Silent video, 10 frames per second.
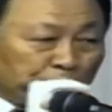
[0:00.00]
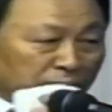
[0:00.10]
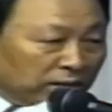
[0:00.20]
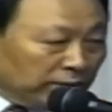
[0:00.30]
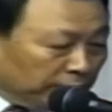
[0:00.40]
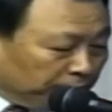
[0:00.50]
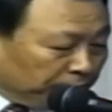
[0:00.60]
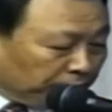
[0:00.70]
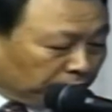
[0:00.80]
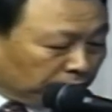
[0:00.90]
上帝
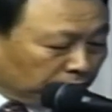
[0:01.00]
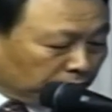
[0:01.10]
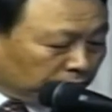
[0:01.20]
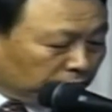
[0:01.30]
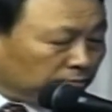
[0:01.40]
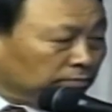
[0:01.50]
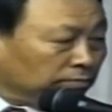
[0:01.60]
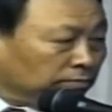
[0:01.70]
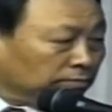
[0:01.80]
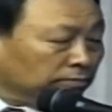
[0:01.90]
实在是真好。
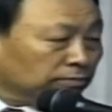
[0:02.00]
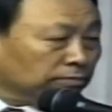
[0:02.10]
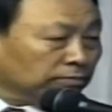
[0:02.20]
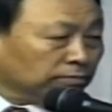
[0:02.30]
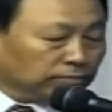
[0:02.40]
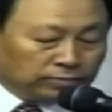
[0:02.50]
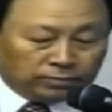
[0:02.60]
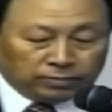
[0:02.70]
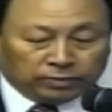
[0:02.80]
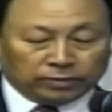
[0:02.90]
今
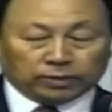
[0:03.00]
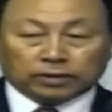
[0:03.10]
天